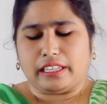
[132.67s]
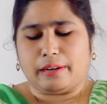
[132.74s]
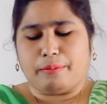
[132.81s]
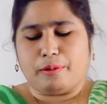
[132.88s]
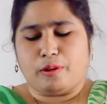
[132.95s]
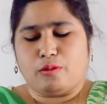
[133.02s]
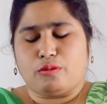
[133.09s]

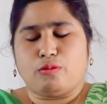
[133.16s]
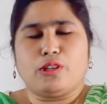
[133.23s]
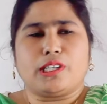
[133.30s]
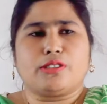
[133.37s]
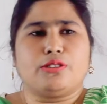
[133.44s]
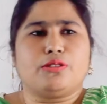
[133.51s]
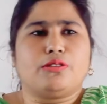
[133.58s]
তারপর
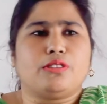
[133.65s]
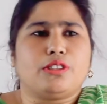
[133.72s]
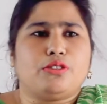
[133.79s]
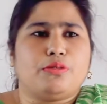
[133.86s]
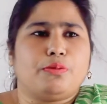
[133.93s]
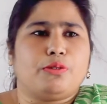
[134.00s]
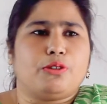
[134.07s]
উল্লেখযোগ্য
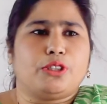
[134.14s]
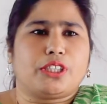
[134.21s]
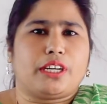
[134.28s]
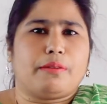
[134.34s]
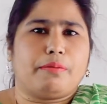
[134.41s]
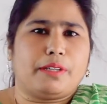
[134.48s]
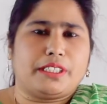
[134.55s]
কিছু
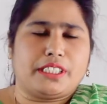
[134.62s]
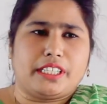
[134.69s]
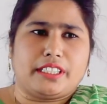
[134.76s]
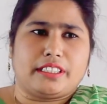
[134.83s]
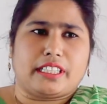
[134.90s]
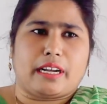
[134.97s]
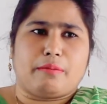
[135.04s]
পুরস্কার
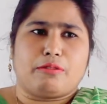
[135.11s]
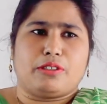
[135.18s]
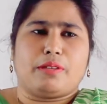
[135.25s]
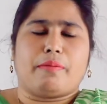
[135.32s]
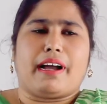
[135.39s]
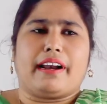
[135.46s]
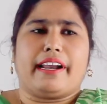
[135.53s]
পেয়েছিলেন তার
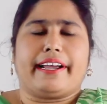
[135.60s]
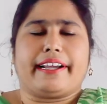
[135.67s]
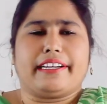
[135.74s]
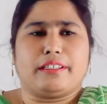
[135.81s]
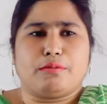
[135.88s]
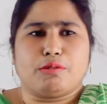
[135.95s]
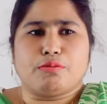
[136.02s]
মধ্যে বাংলা
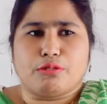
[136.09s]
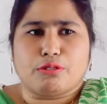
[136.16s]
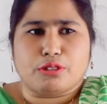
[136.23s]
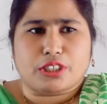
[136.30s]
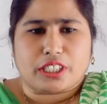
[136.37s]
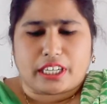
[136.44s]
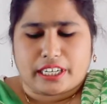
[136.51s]
একাডেমি
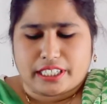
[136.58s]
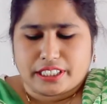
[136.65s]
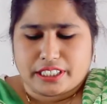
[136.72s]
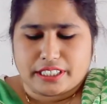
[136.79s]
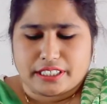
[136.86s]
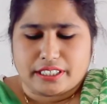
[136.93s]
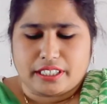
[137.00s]
পুরস্কার
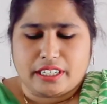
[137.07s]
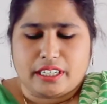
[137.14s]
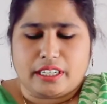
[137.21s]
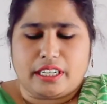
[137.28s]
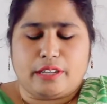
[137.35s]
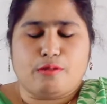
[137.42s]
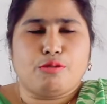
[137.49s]
আছে
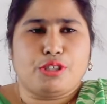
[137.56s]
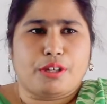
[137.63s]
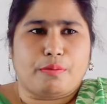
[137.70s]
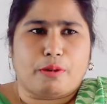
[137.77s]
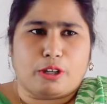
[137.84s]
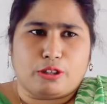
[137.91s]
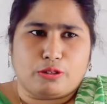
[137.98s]
একুশে
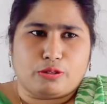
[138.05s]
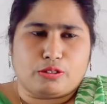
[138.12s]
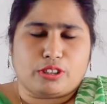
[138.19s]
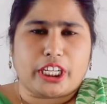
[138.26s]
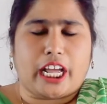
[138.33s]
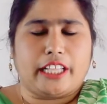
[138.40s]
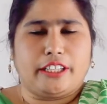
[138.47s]
পদক
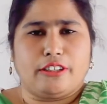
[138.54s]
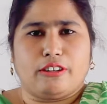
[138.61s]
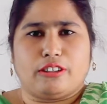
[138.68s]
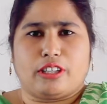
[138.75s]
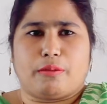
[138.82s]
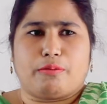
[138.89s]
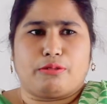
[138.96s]

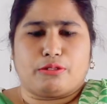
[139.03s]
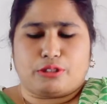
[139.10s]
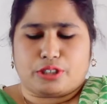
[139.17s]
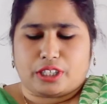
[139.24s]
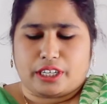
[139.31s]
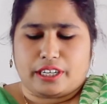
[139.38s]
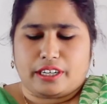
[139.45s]
স্বাধীনতা
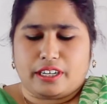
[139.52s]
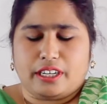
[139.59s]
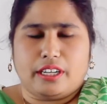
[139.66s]
পুরস্কার